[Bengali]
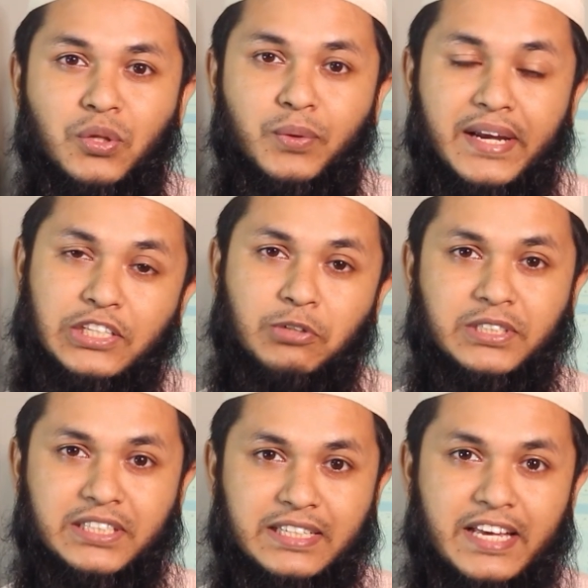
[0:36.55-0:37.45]
তো এই
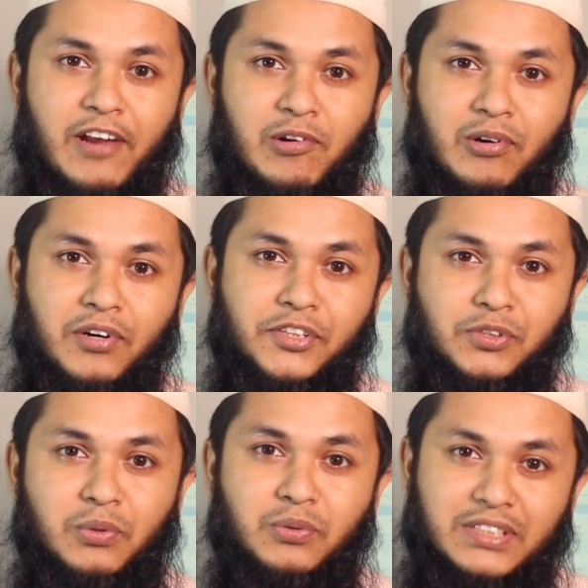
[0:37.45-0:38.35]
সমস্যাটা কেন হয়
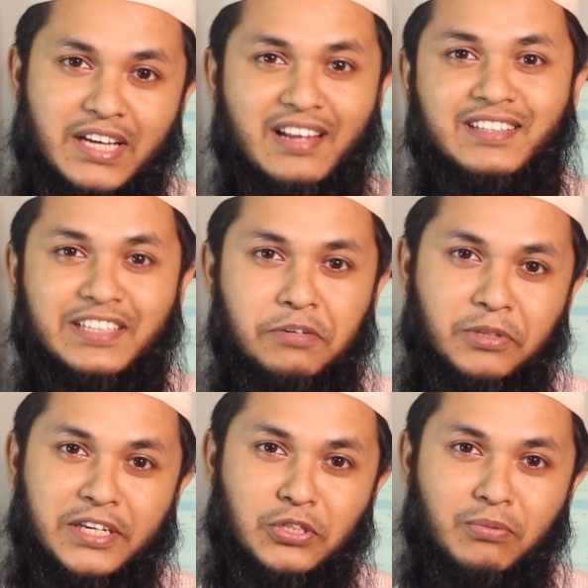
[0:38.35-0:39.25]
চলুন জানা যাক
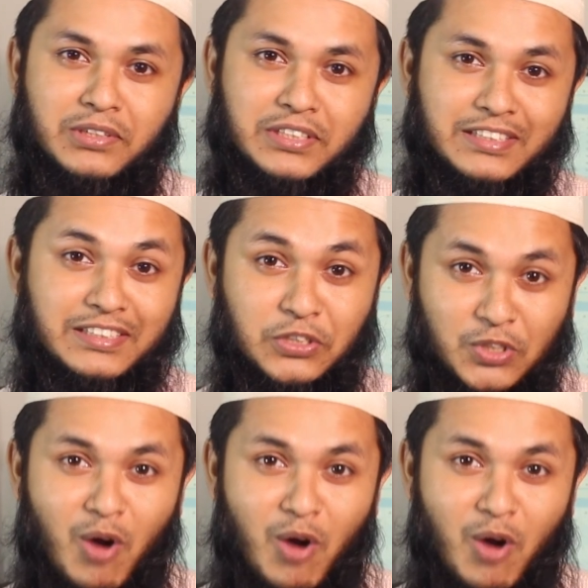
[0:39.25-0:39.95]
এবং এই সমস্যাটার